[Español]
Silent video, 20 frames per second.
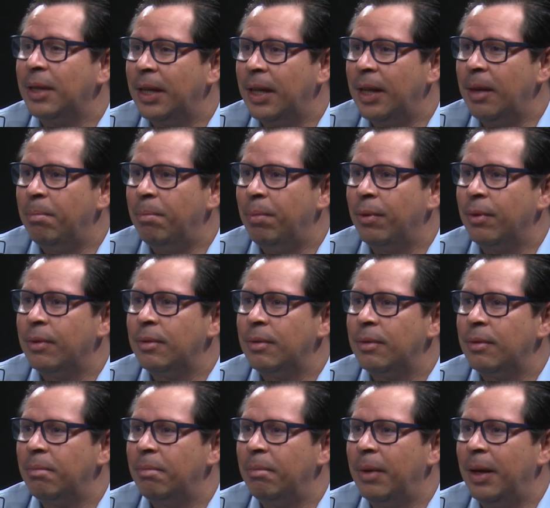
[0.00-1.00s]

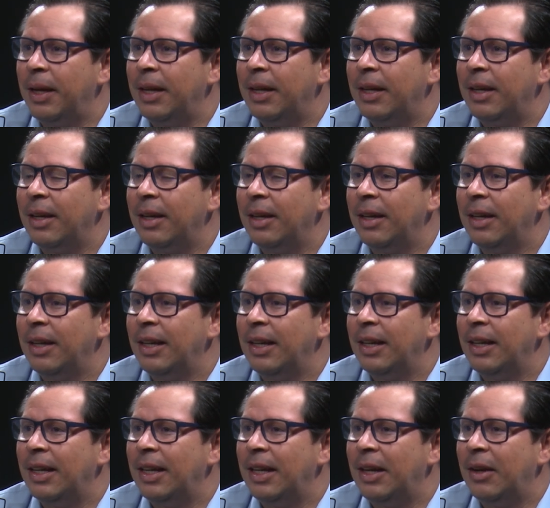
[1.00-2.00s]
equipos, ver
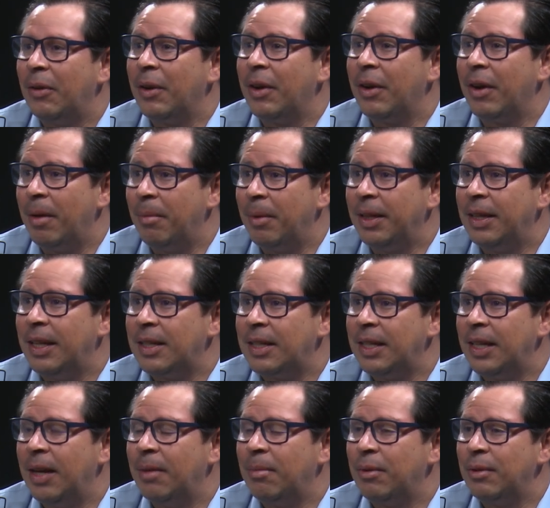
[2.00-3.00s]
eh, lo que realmente
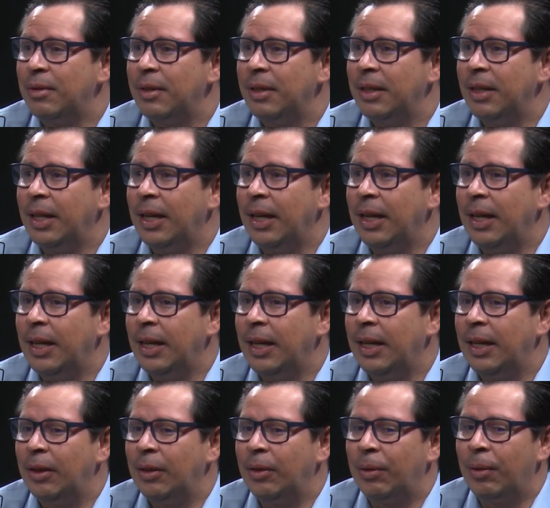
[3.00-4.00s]
hacíamos
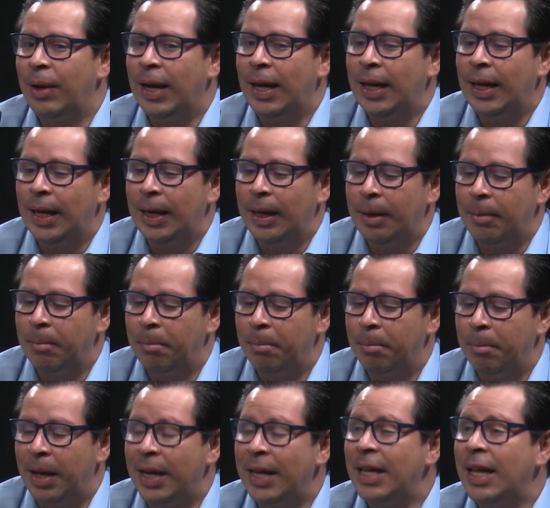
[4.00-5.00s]
y toda la
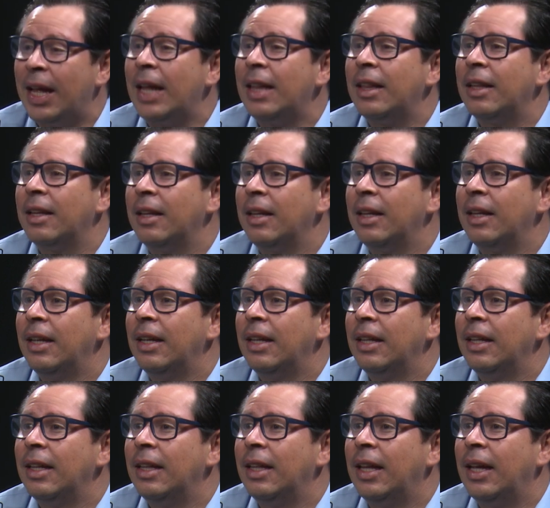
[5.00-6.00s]
variedad mm.
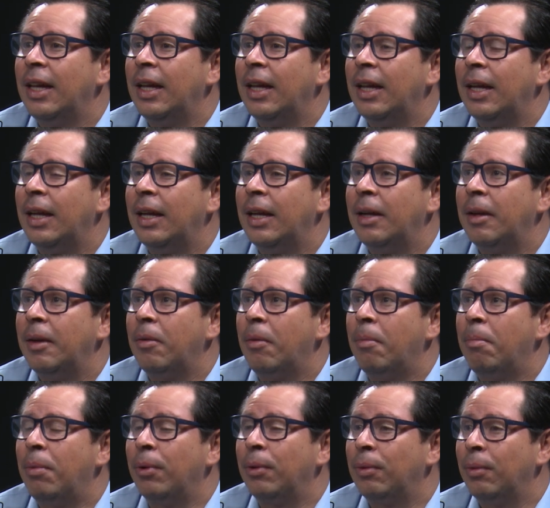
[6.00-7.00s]
de
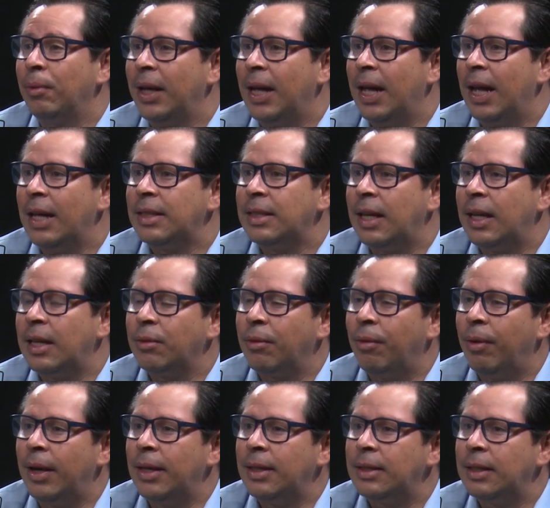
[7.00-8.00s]
oportunidades en las
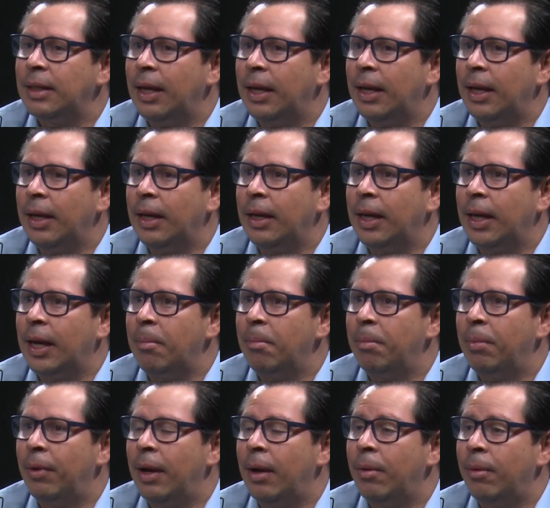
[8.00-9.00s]
cuales el
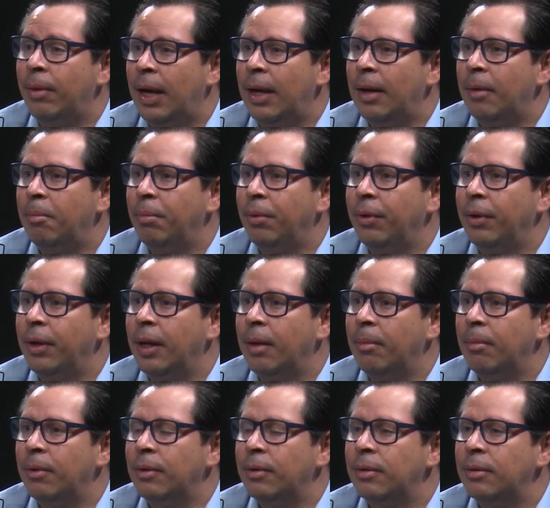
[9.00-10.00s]
campo laboral
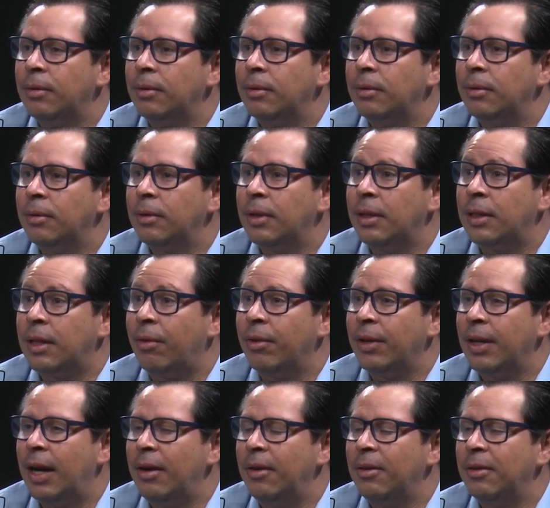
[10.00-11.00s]
podríamos
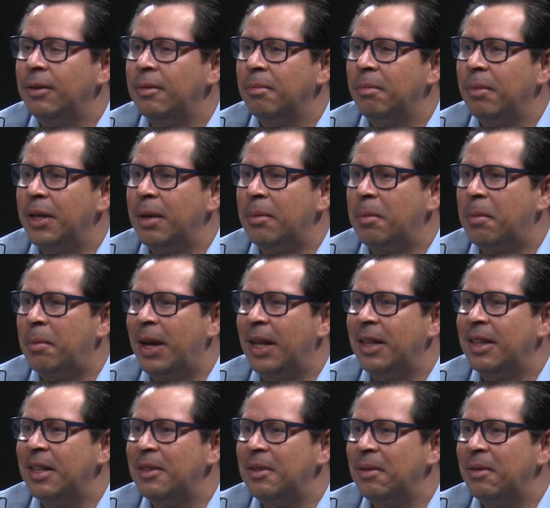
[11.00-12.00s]
desarrollarnos, me llamó más la
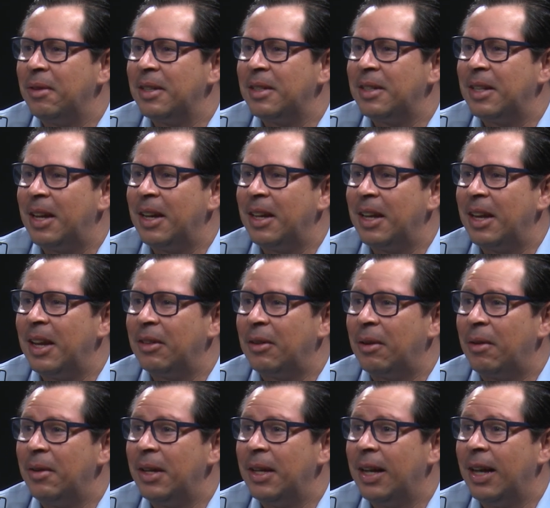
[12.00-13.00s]
atención que estar en
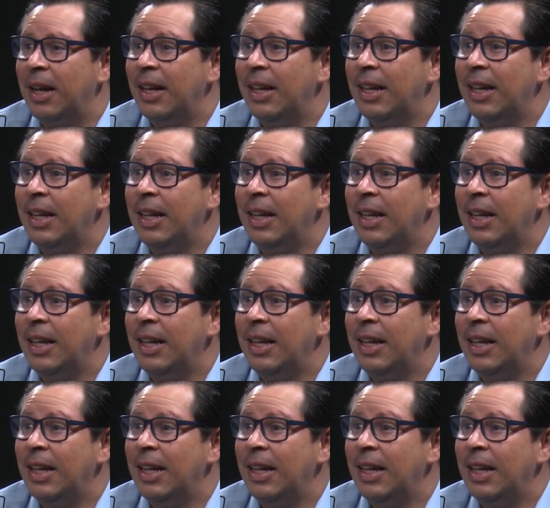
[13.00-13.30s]
electrónica.